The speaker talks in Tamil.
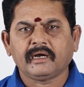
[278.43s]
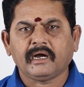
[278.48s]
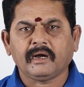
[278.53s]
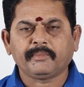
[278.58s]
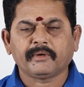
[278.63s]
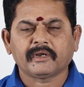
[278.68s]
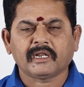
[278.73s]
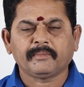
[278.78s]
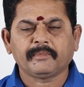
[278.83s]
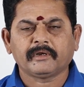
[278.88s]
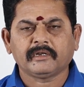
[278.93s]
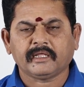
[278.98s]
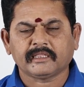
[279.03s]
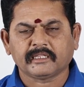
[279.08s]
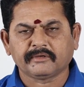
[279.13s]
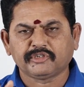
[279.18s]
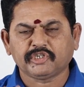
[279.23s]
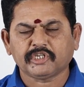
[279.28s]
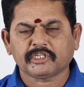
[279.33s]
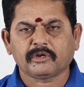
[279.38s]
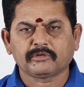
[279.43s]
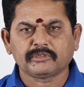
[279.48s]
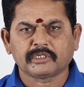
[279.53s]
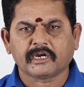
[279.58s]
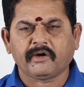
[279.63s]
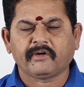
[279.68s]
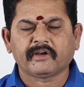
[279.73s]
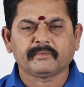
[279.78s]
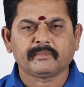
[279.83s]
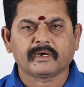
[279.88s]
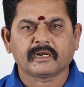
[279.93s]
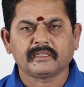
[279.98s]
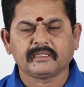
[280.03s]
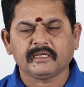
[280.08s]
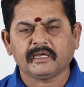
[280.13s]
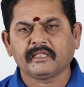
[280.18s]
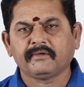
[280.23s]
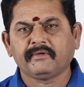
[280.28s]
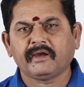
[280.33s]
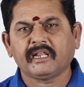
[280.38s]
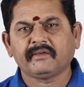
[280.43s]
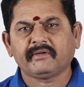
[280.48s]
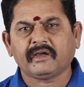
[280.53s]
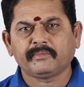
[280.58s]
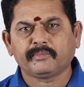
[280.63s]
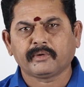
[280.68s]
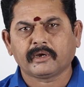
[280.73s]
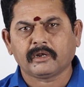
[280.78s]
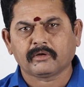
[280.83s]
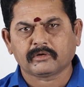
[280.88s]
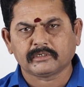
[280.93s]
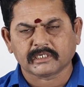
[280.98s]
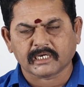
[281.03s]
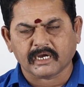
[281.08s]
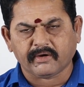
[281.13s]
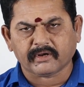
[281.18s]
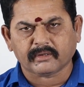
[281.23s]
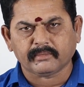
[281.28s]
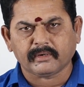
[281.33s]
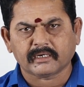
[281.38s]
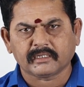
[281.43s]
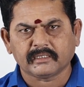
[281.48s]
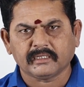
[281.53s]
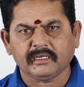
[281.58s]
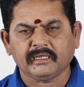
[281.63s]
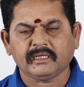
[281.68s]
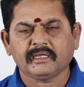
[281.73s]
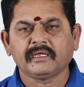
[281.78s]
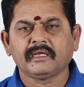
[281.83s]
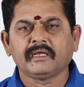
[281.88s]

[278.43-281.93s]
அப்போ நம்ம அந்த விஷயத்தில் கொஞ்சம் கவனமாக இருந்து அந்த வேலை வாய்ப்புகளில் கொஞ்சம் கவனமாக இருந்து